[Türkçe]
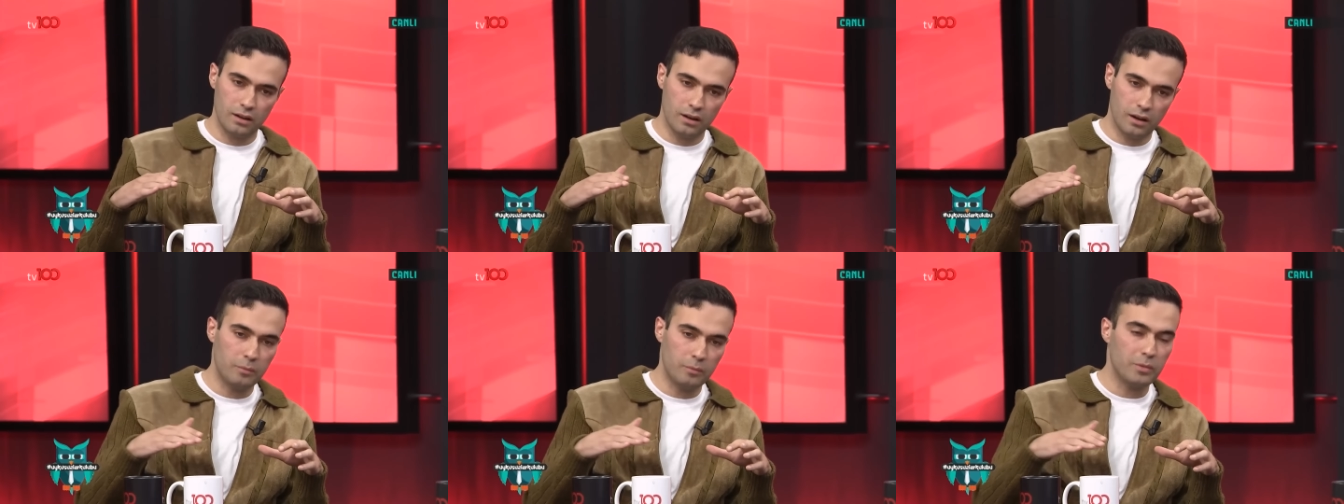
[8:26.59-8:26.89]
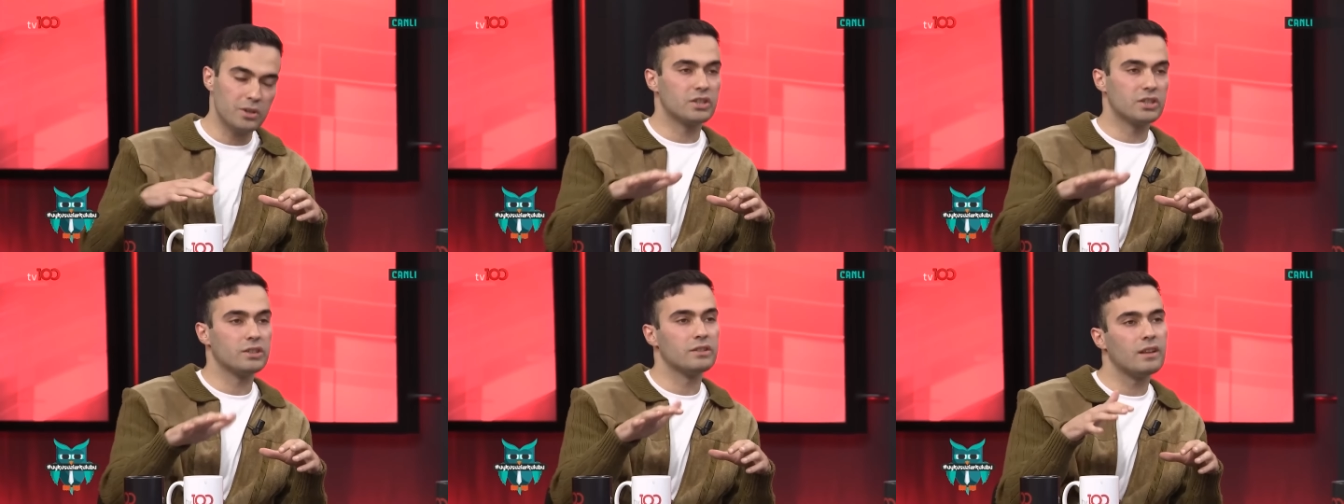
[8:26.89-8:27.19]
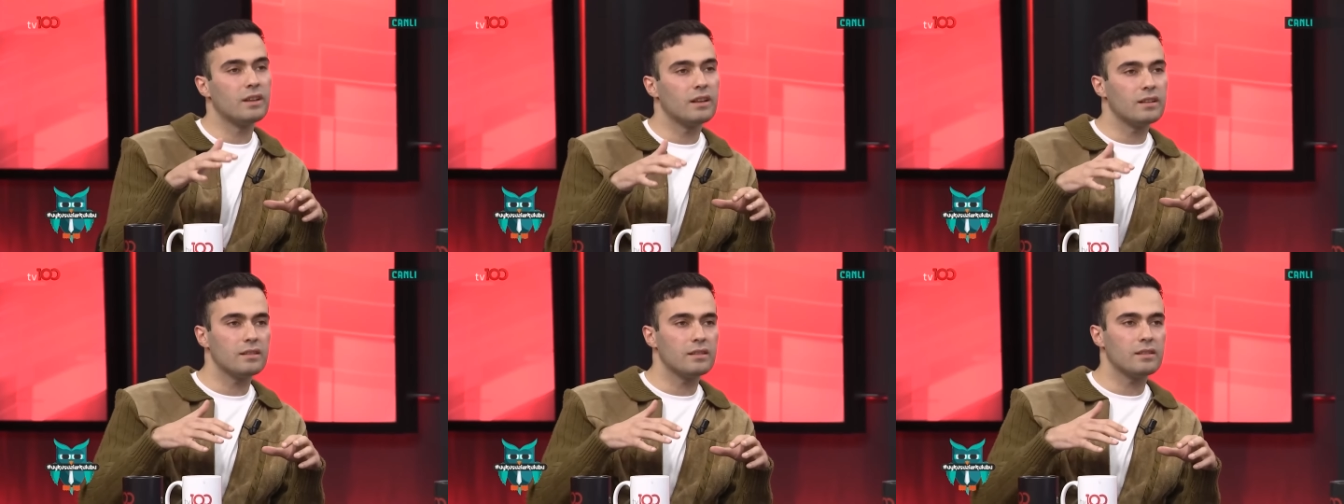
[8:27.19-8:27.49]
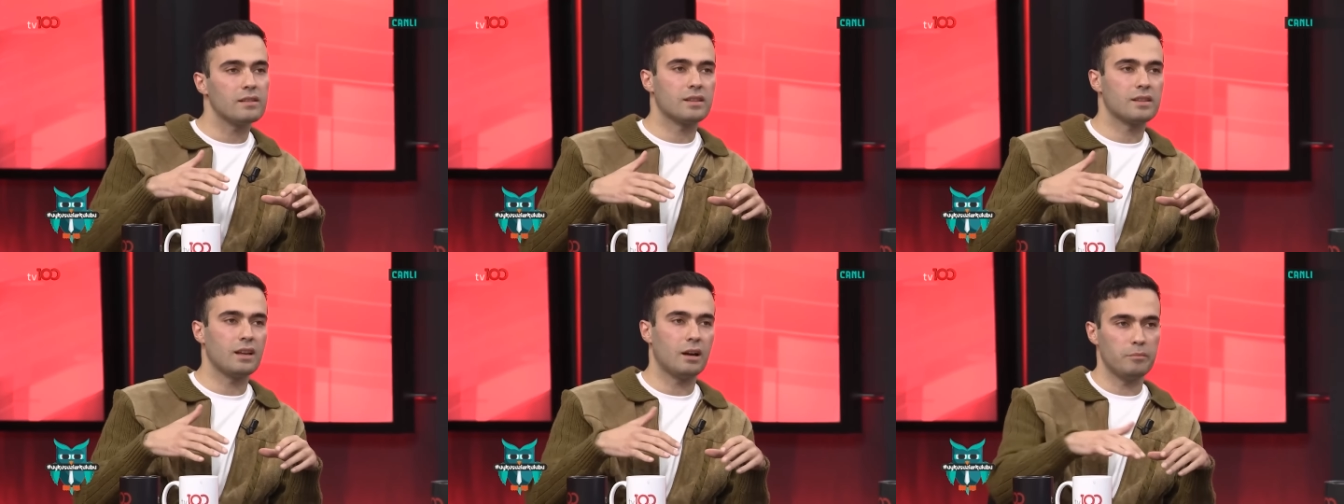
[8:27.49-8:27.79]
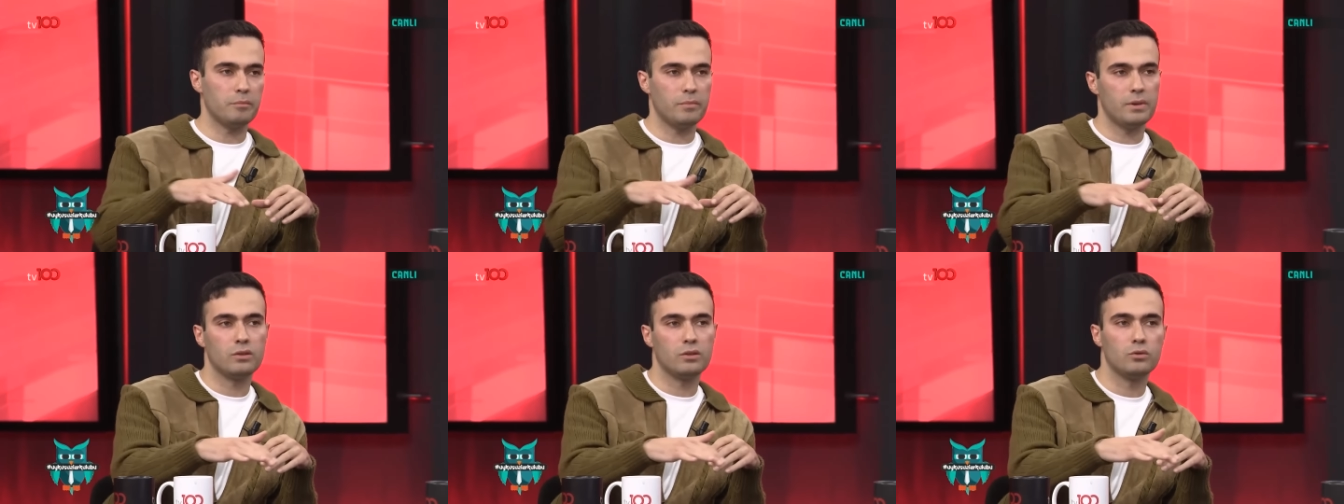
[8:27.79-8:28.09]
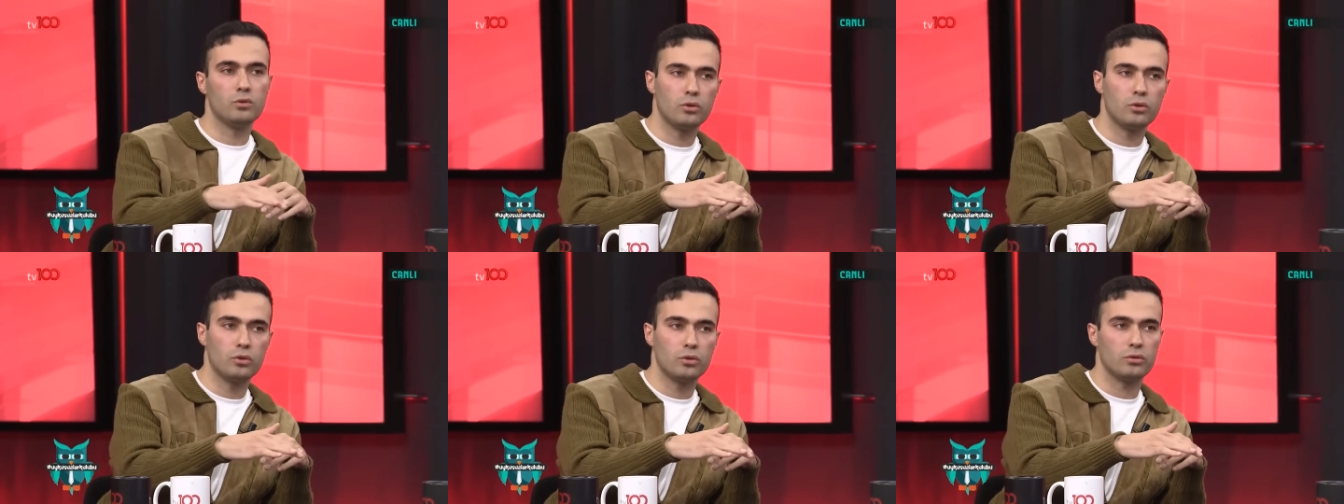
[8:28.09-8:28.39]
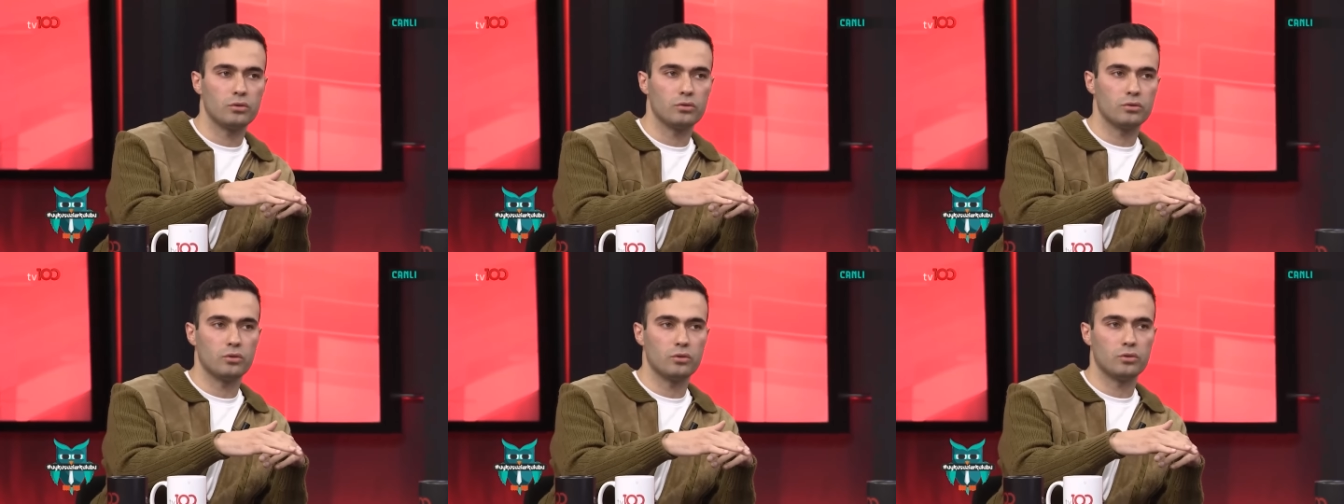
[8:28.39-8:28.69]
amacından sapmaya
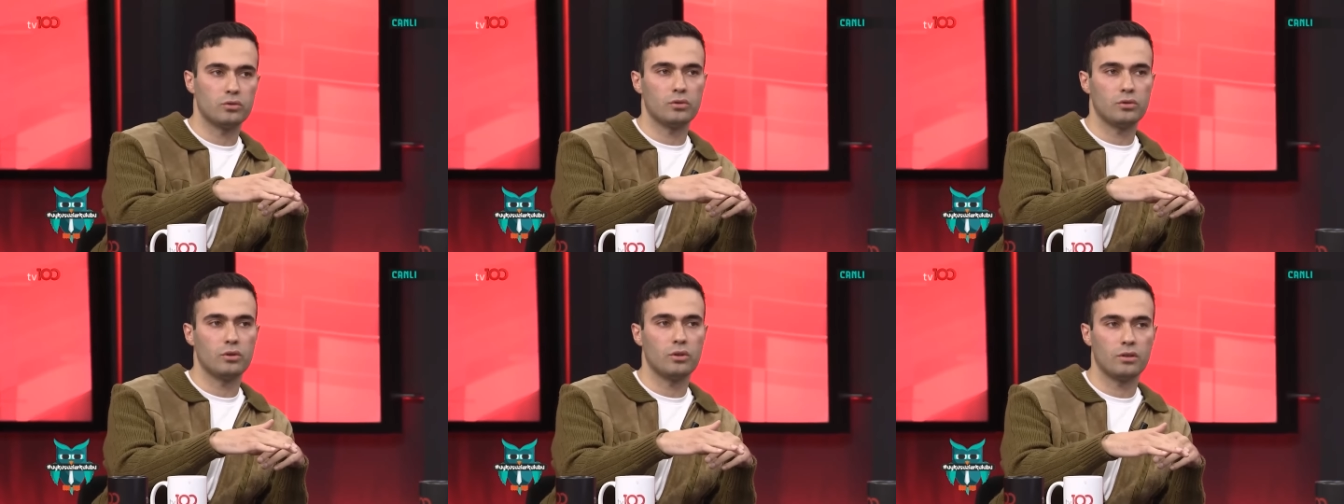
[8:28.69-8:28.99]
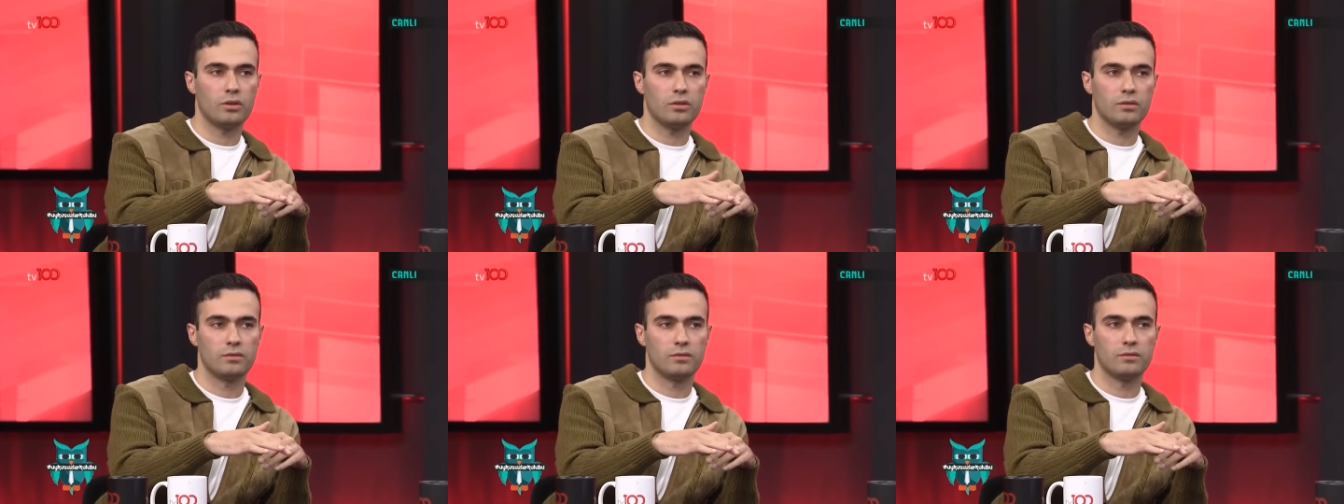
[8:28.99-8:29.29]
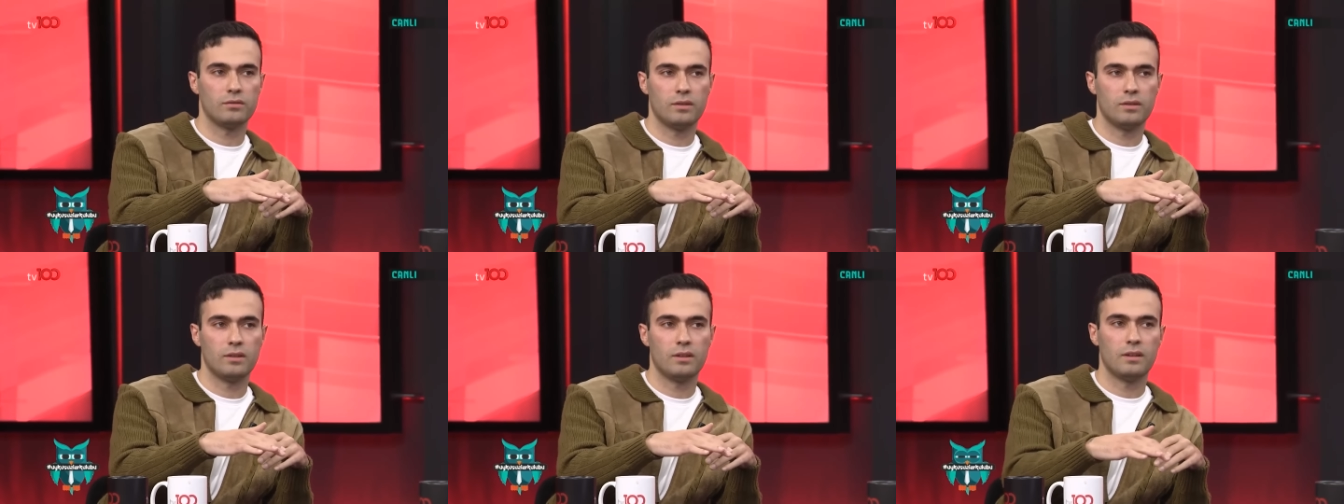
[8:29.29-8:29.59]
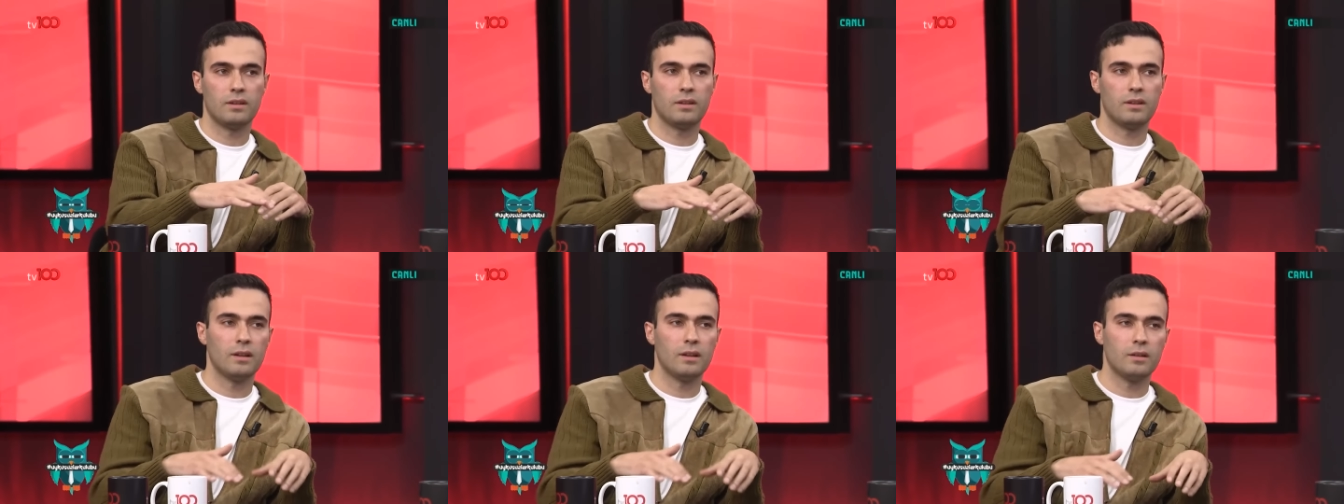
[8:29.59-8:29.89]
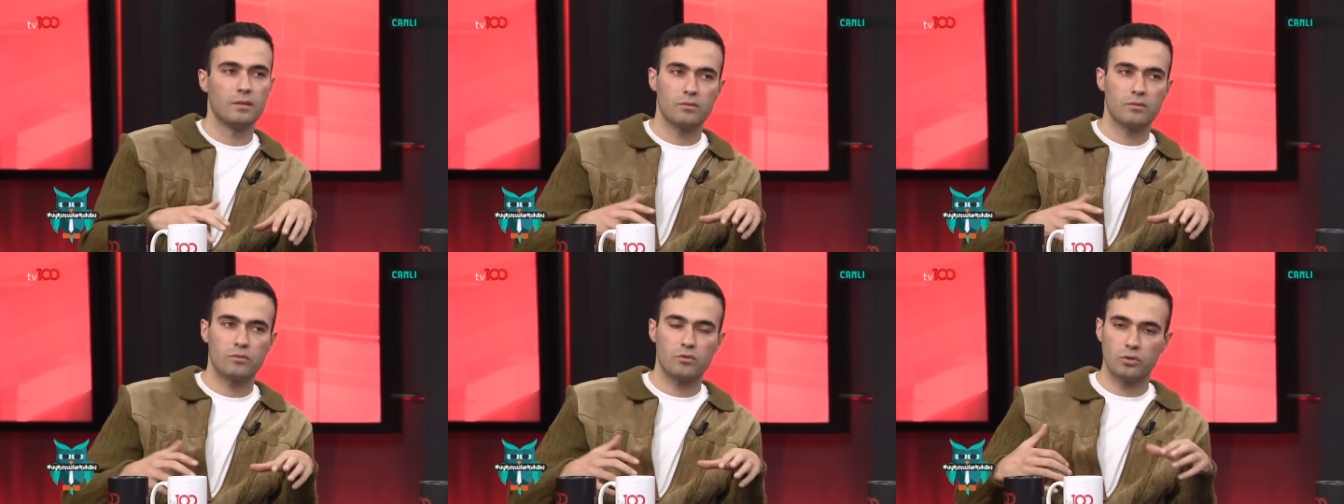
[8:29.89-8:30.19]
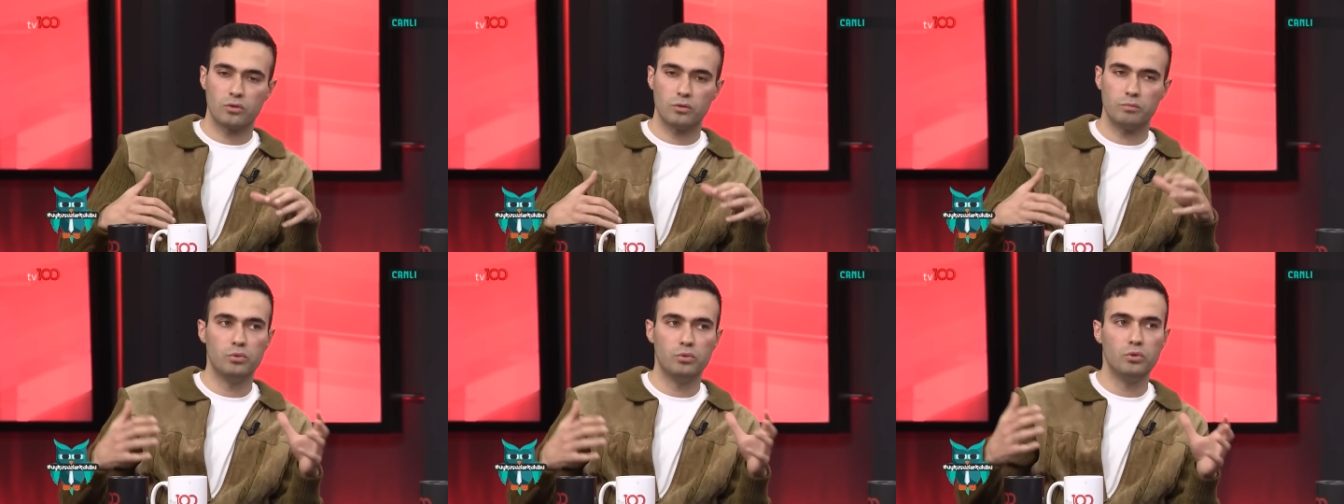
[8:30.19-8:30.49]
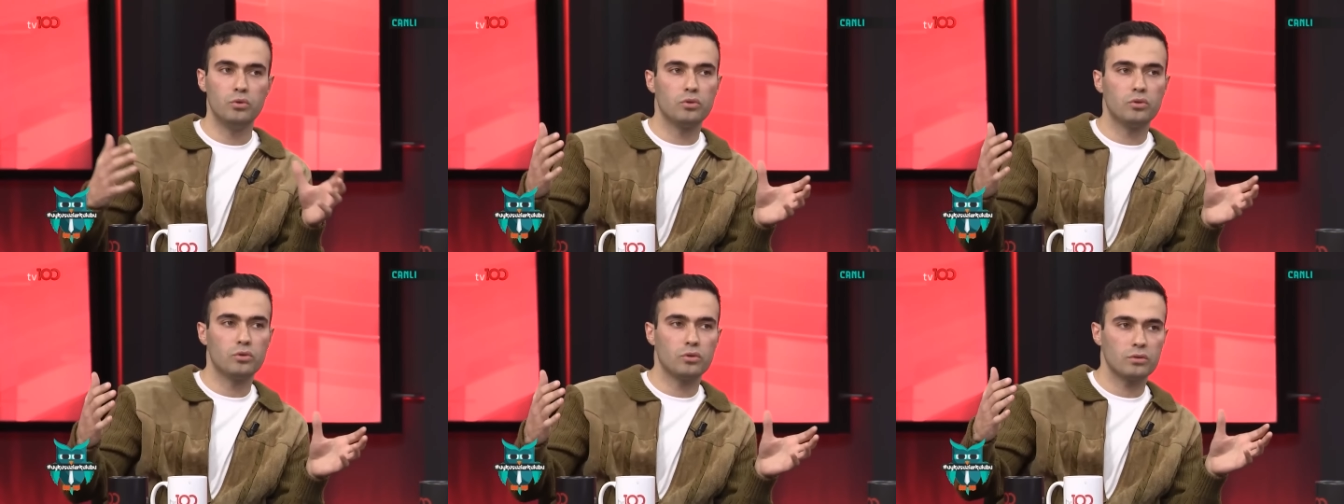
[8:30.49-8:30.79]
doğru götürüyor. Hmm. Çünkü
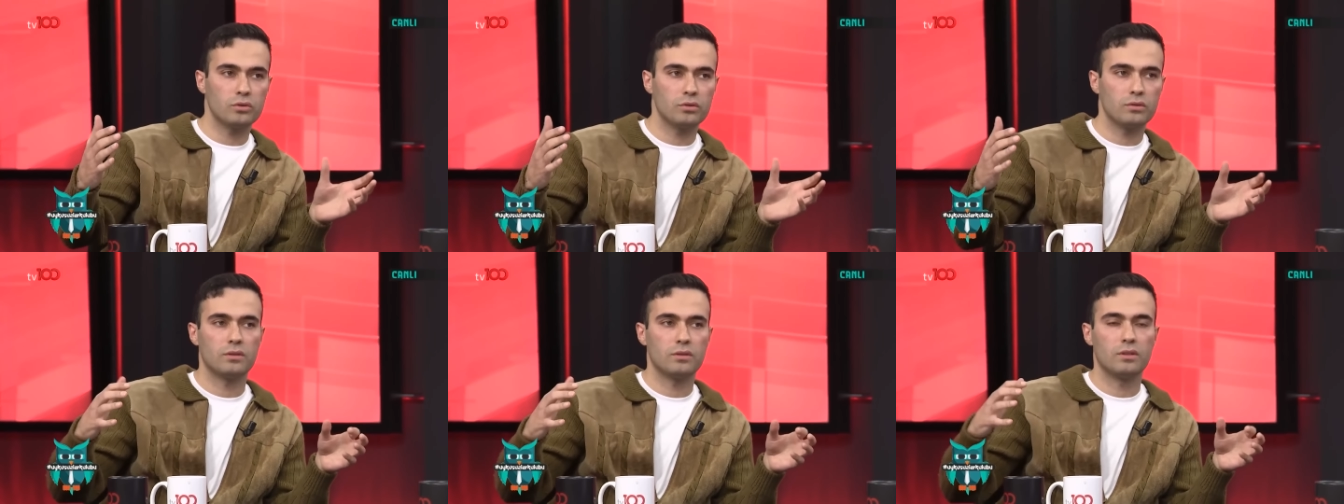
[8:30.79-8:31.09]
büyük